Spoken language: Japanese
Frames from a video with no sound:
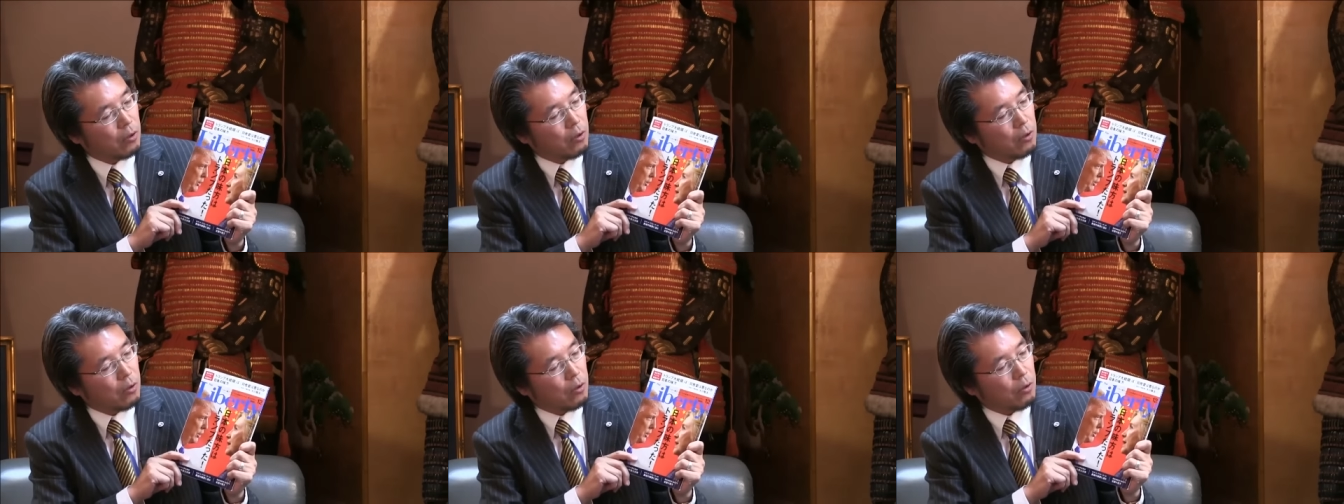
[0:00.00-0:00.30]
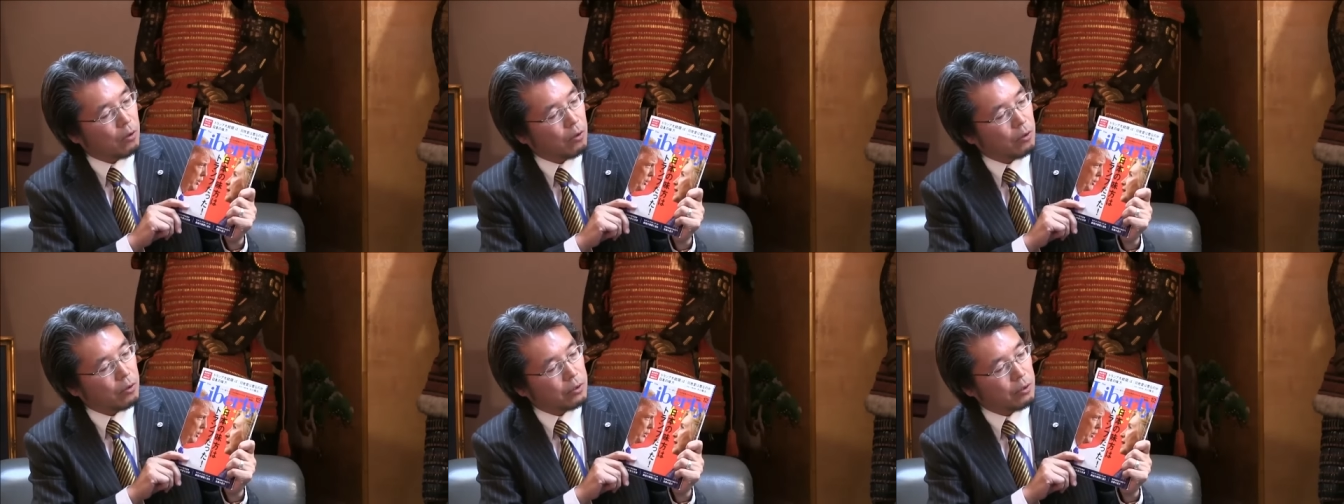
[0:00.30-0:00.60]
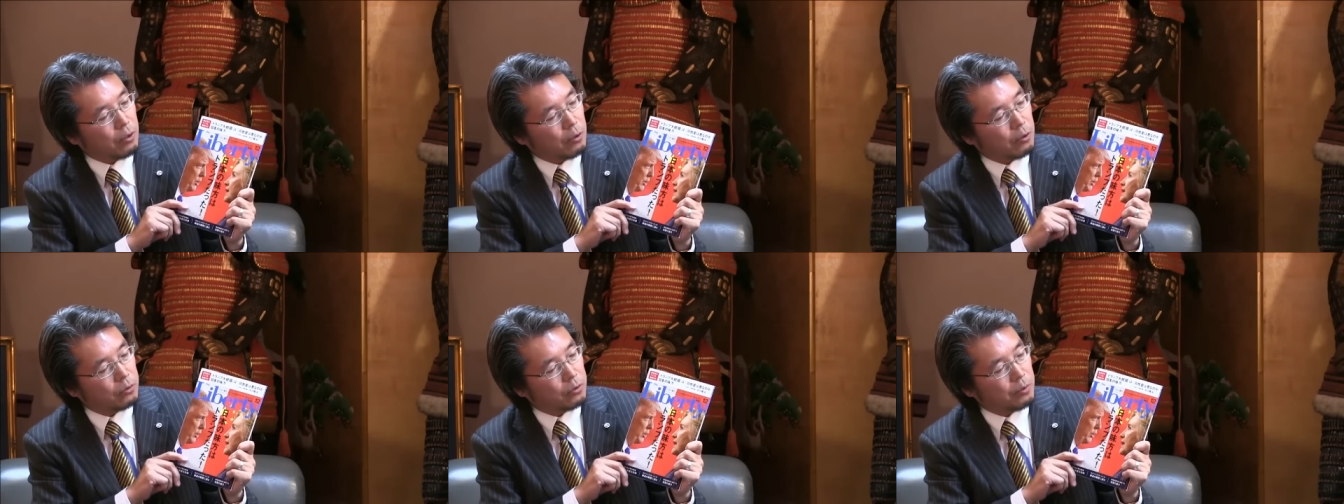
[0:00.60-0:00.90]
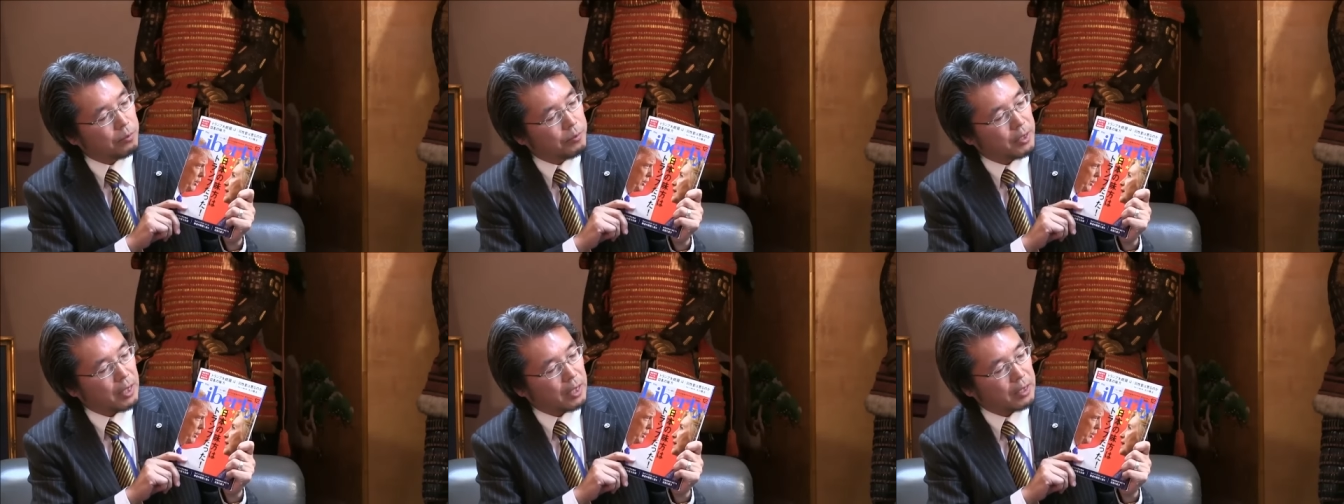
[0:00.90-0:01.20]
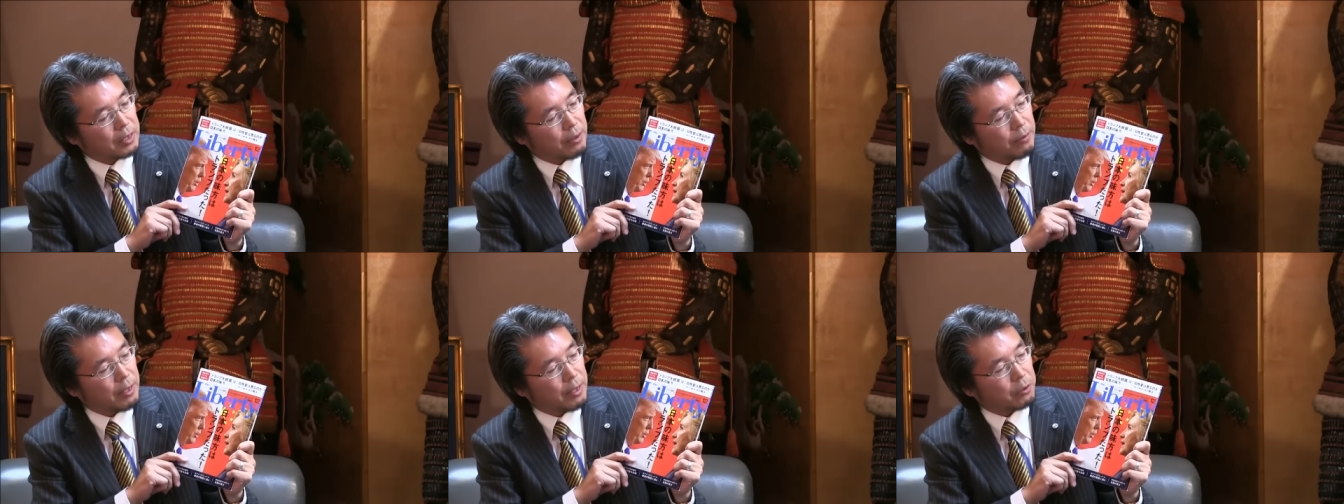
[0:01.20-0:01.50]
「日本の味
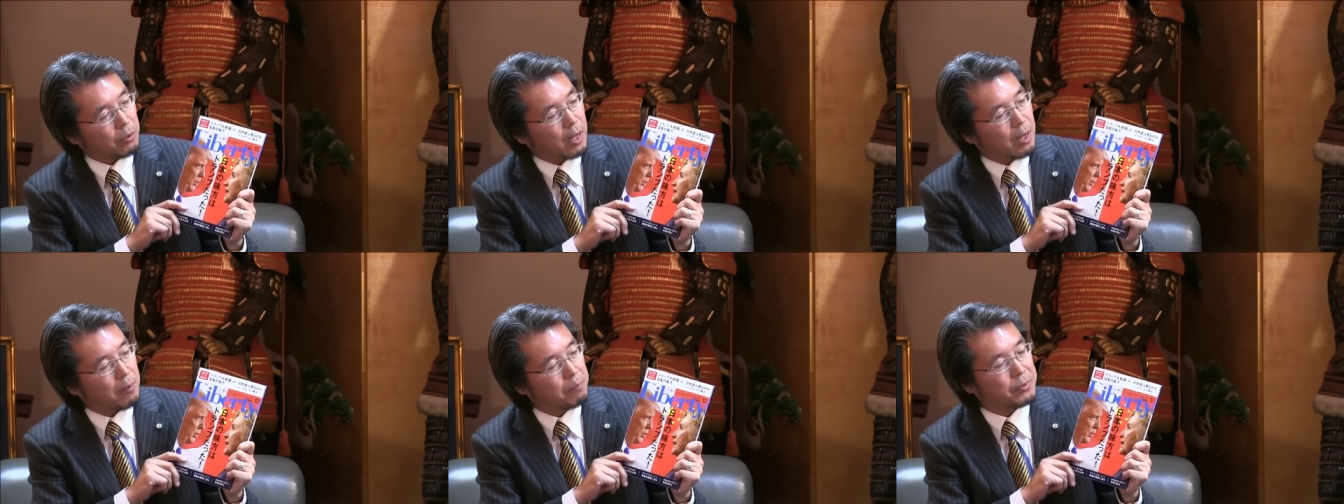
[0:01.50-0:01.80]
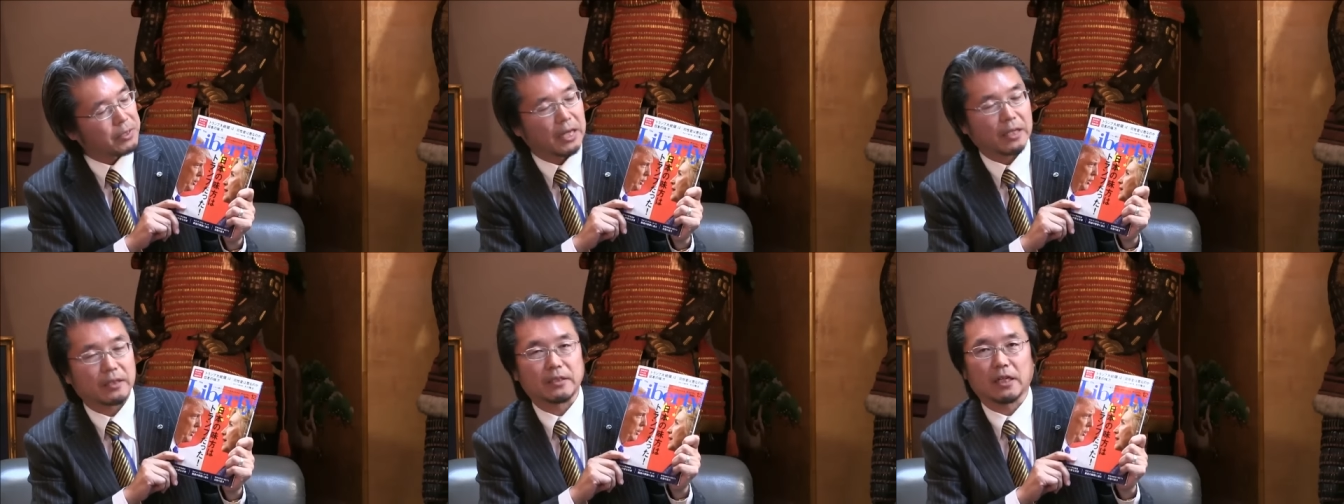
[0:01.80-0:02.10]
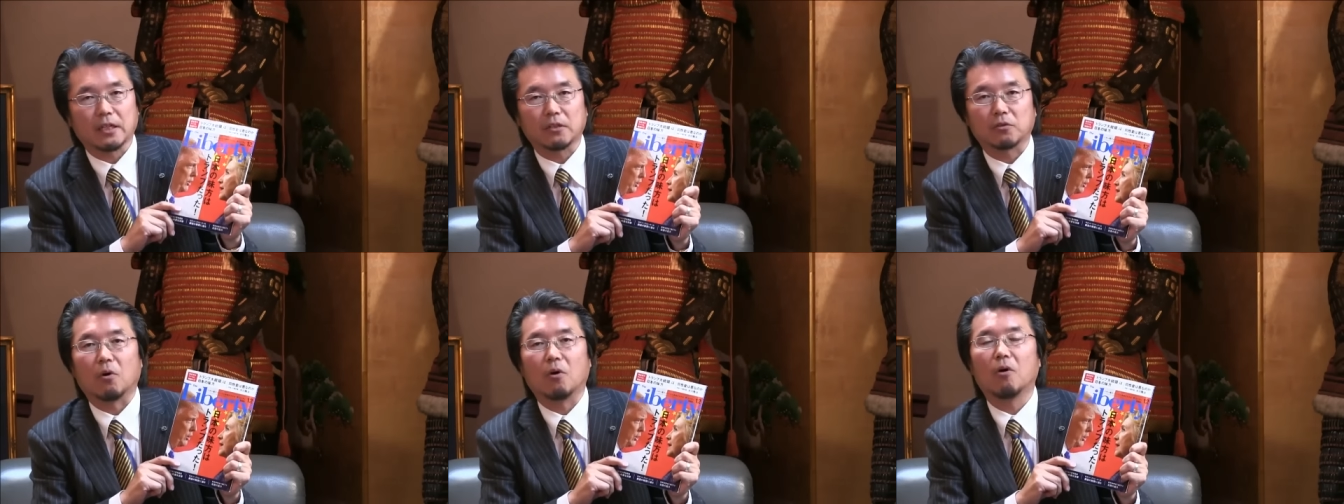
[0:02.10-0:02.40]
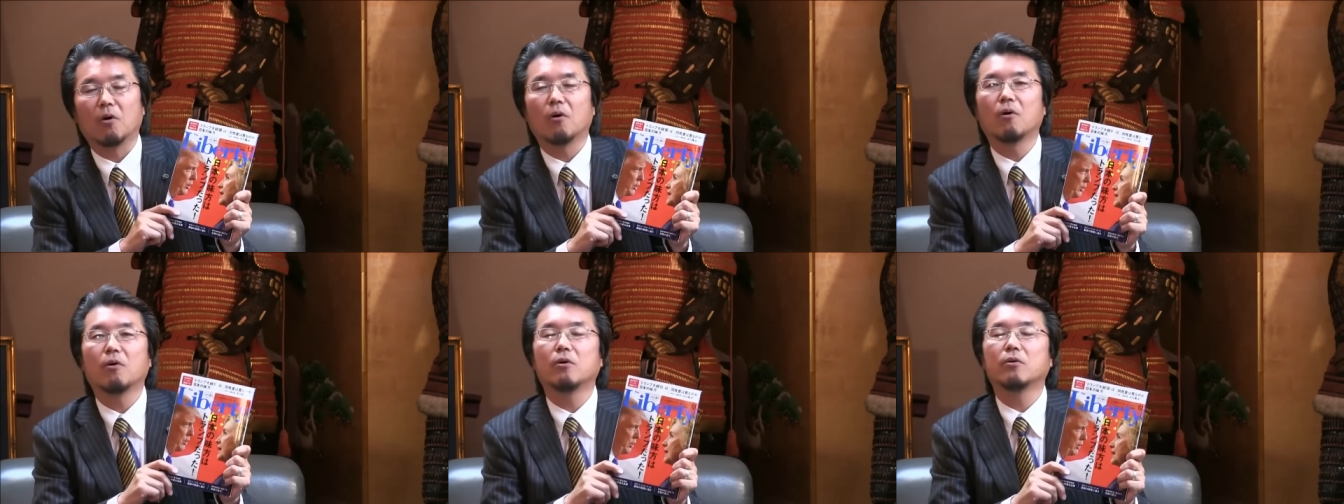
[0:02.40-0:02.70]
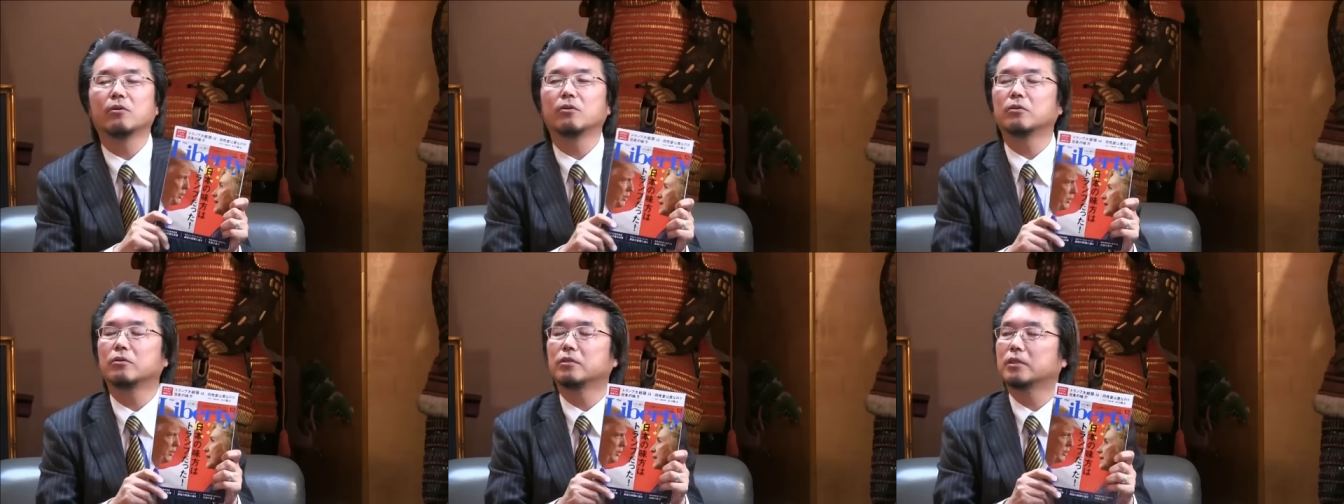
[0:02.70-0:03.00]
方はトランプだった」
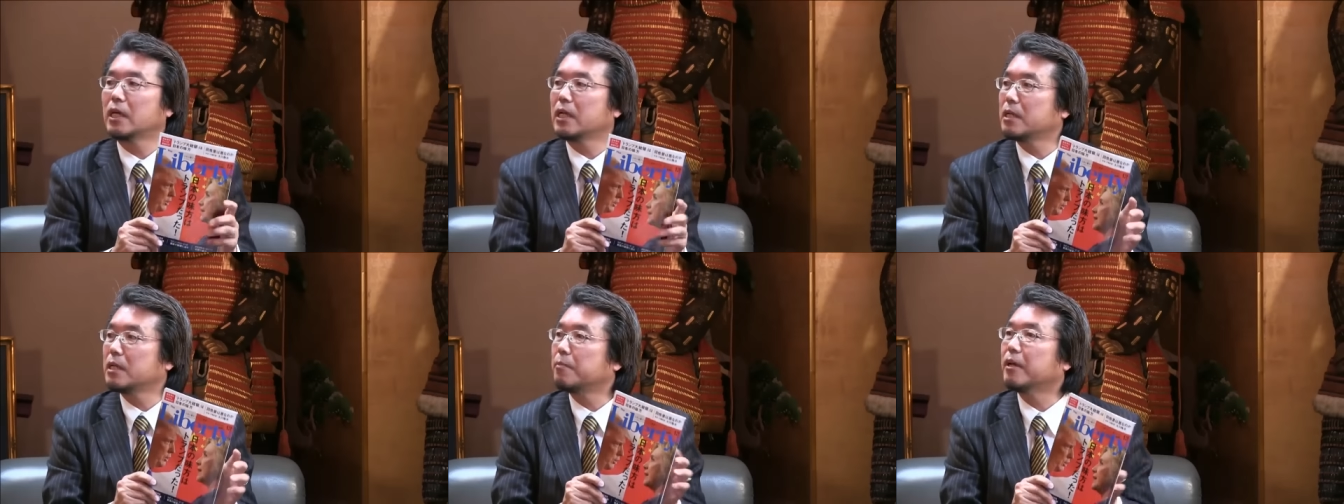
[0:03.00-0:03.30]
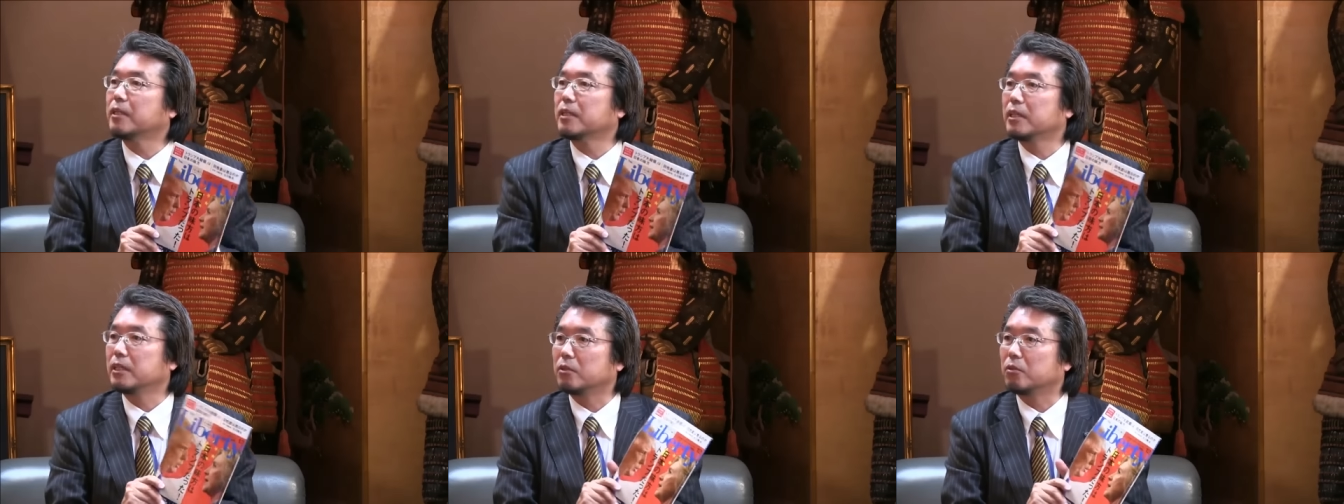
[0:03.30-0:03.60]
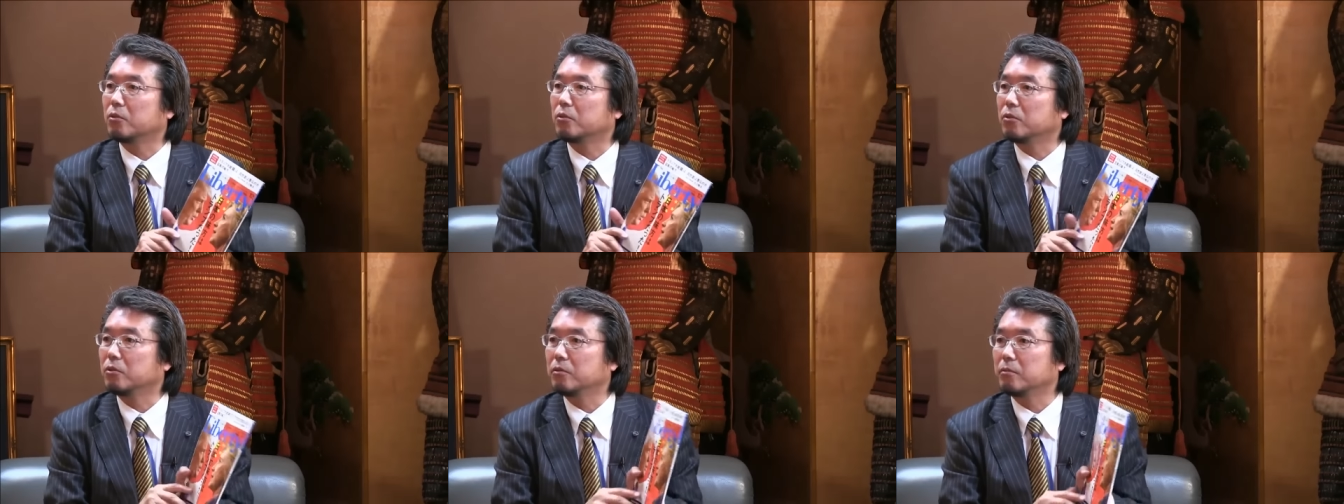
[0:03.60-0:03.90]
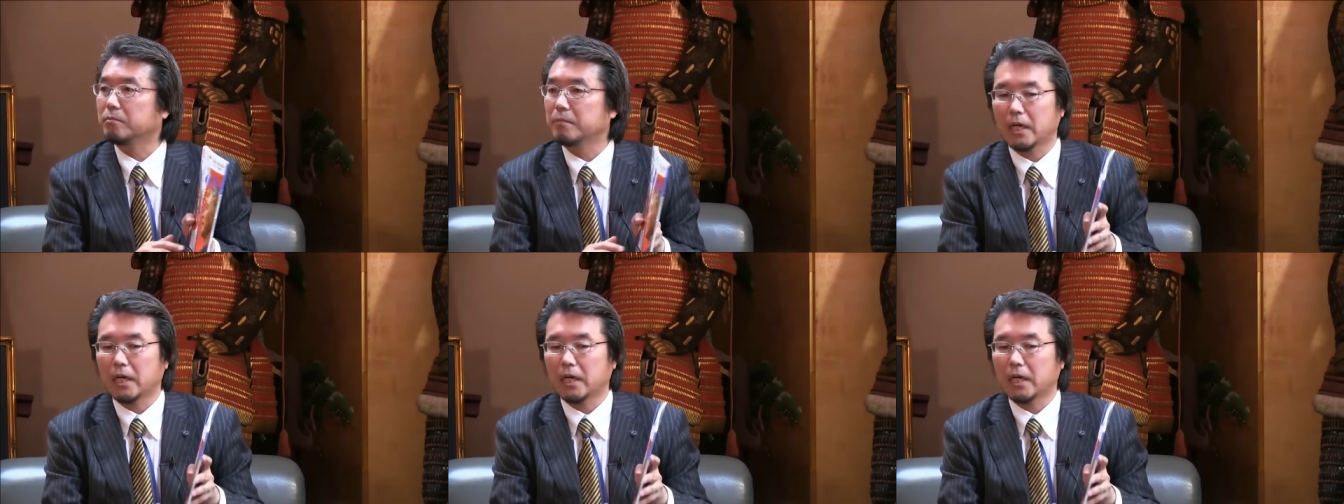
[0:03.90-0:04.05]
という「ザ・リバティ」という、